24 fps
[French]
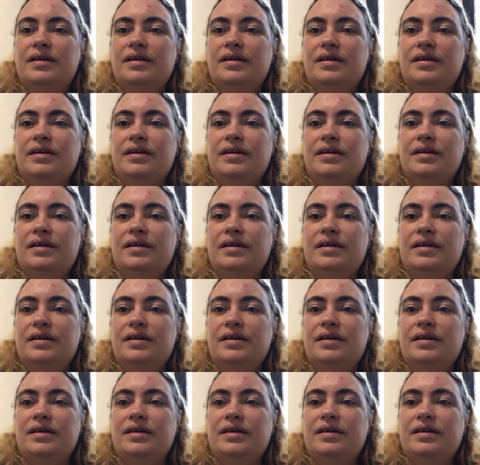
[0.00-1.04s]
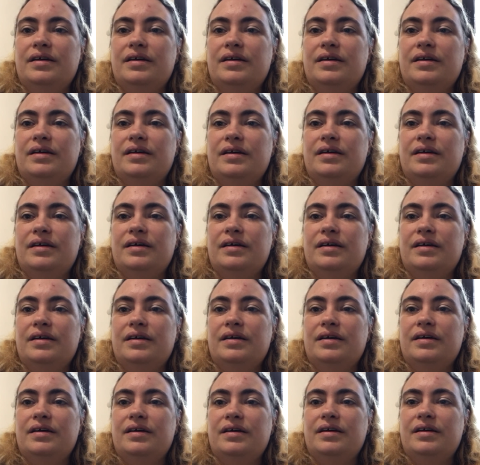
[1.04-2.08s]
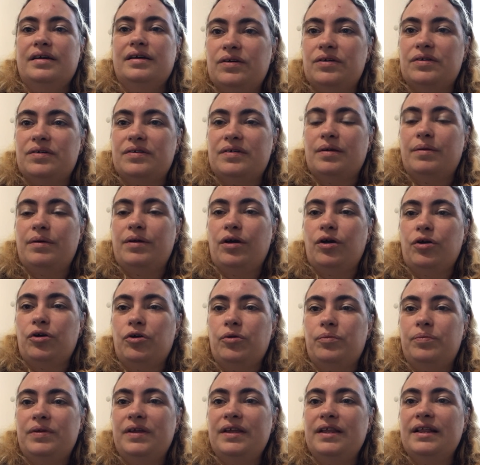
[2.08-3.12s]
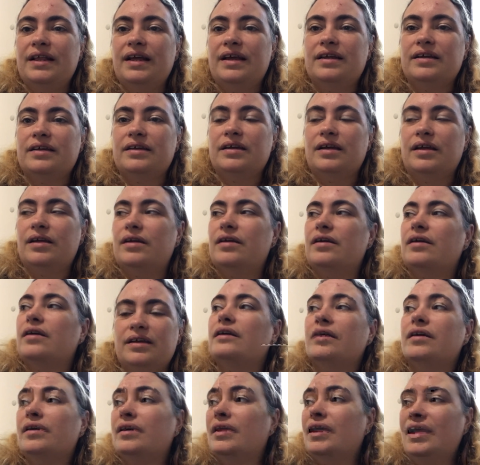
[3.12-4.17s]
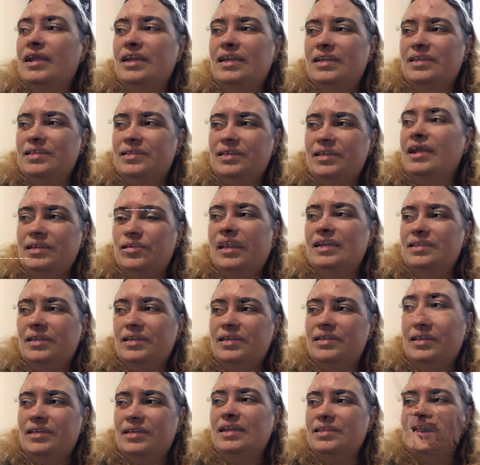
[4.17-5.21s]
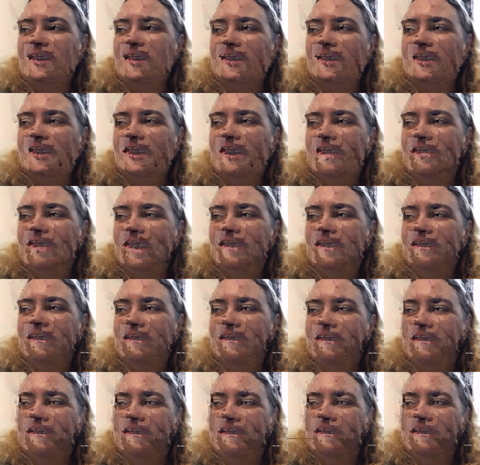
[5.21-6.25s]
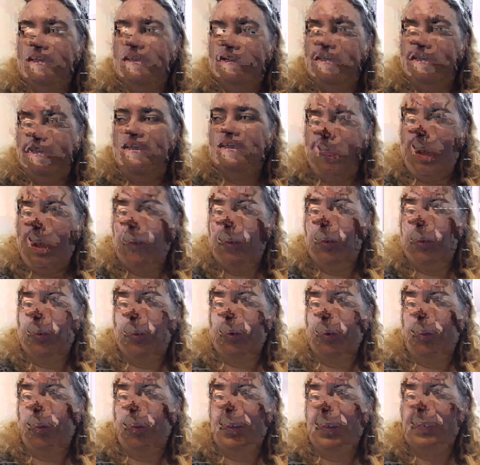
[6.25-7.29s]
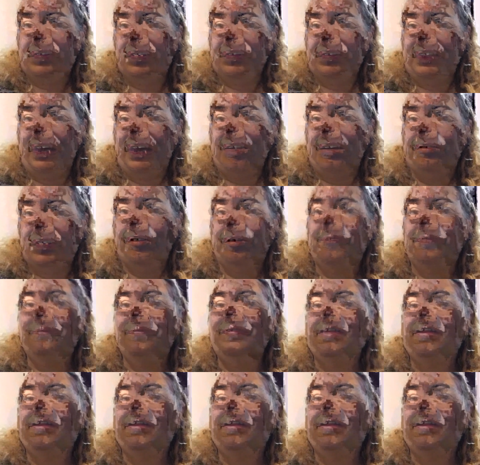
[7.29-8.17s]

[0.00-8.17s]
voilà, et là, elle est avec sa copine, euh, sa meilleure copine, là, et, elle ils se sont croisés avec... Euh, elles se sont croisées en arrivant.